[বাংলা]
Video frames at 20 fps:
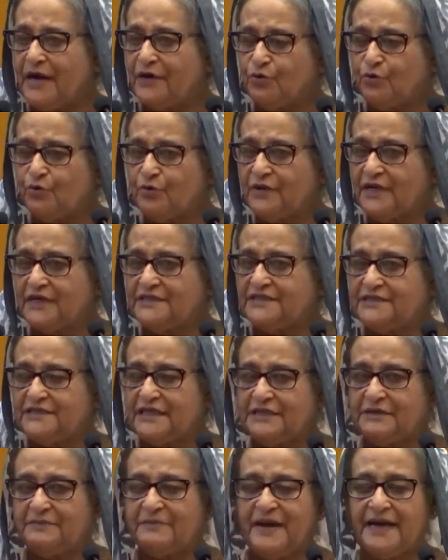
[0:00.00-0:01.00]
ফারুককে
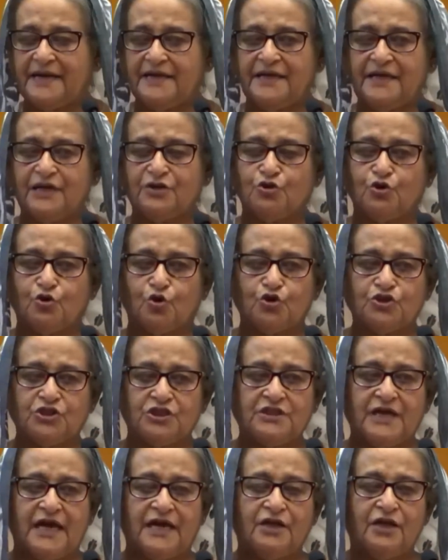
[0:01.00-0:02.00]
জিতাতে পারেনি কিন্তু
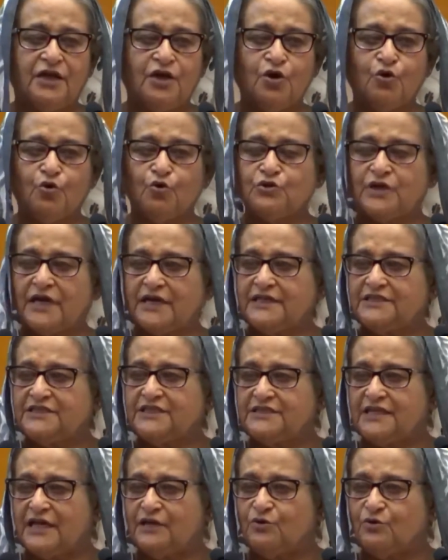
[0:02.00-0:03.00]
রশিদ আর হুদাকে
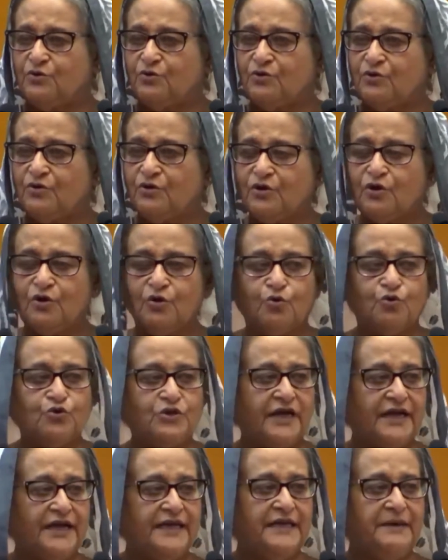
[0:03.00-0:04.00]
জিতালো
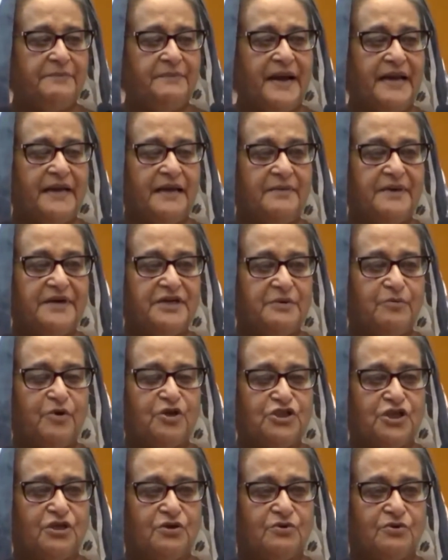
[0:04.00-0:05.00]
হুদাকে এনে পার্লামেন্টে
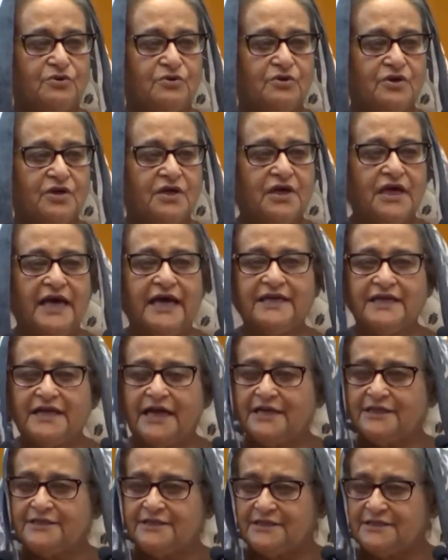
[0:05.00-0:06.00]
বসালো এই
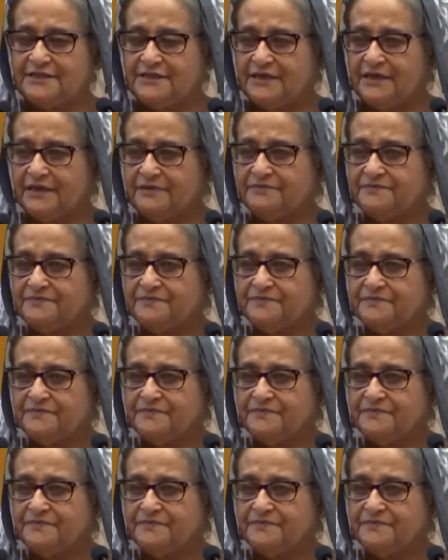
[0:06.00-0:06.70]
খালেদা জিয়া